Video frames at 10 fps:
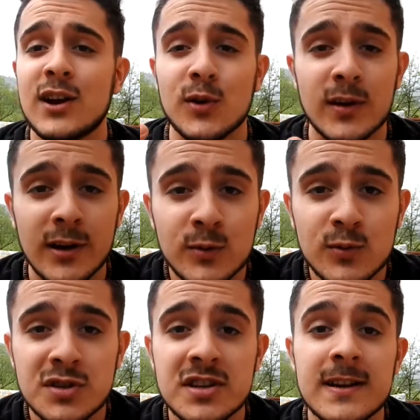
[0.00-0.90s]
con le
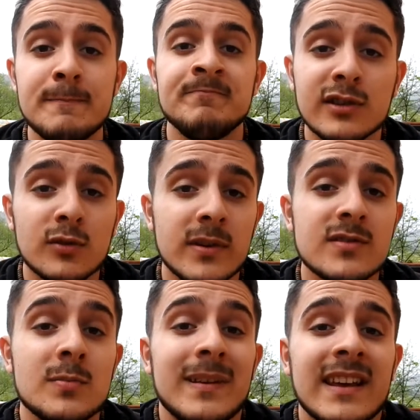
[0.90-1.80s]
luci Ho fatto
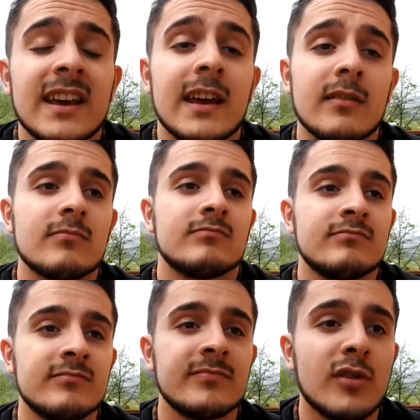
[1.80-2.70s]
questo perché mm,